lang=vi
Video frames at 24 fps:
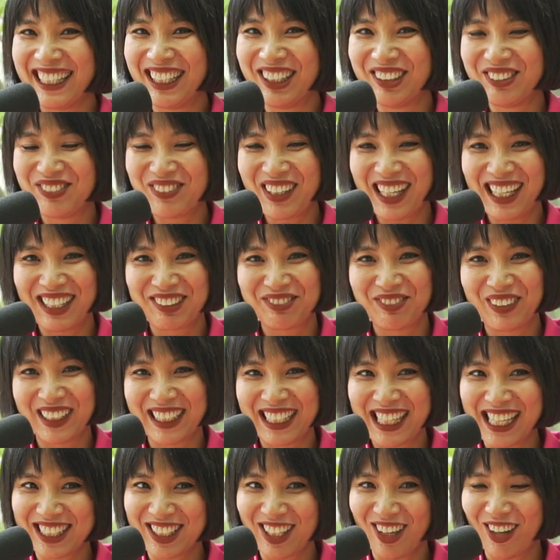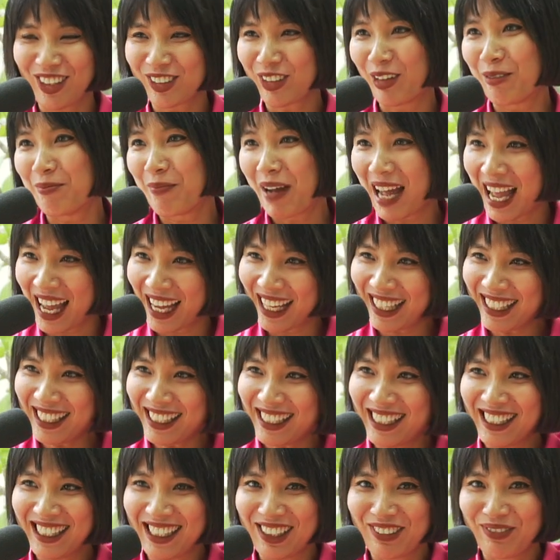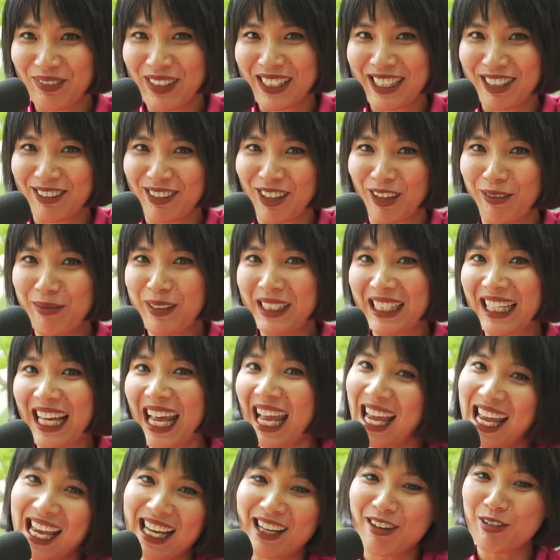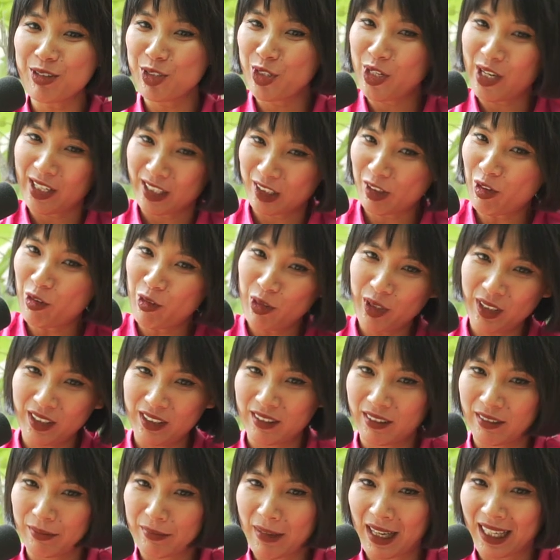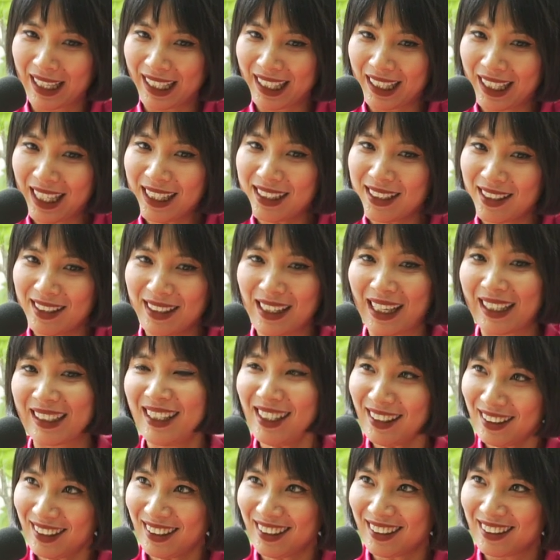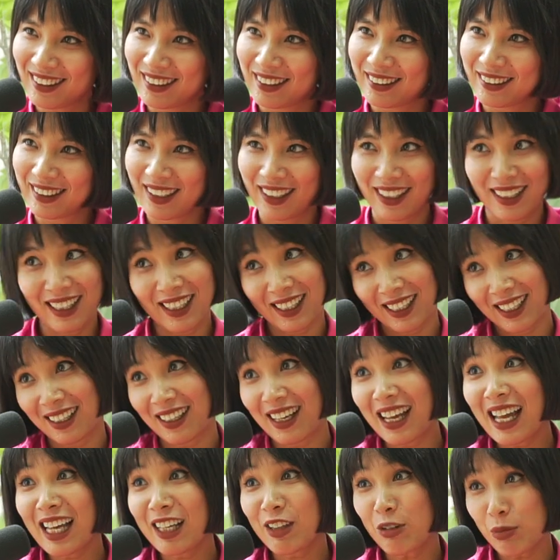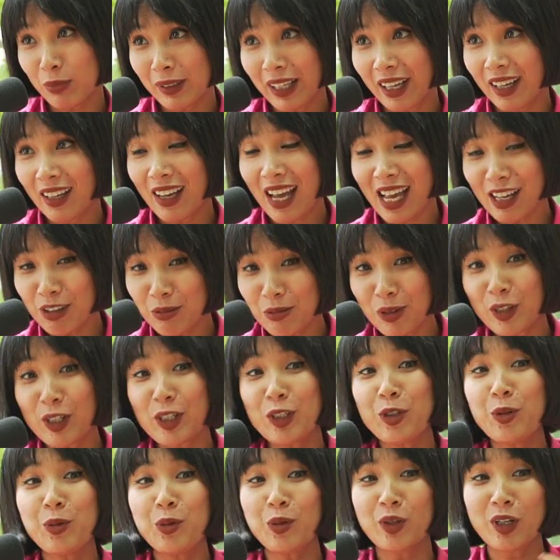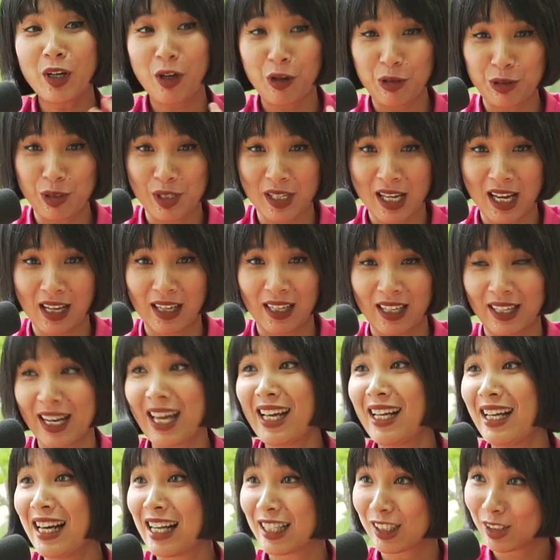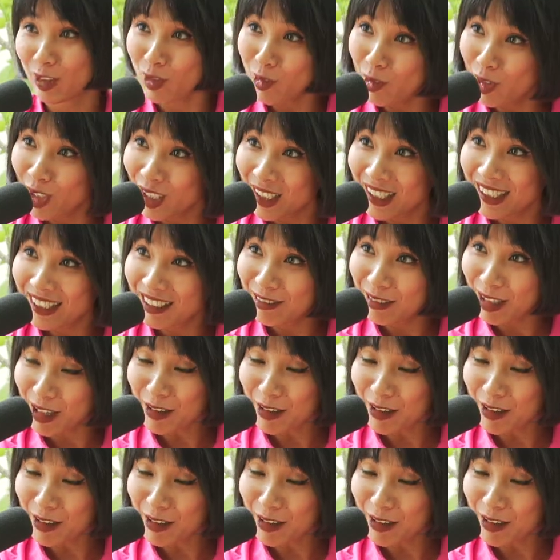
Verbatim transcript: nếu mà mình để cho họ thoải mái mình chịu khó mình nghe câu chuyện thôi bằng cái cách chân thành nhất ấy, thì là ai cũng thế ai cũng có cái nhu cầu rằng là đây là tôi đúng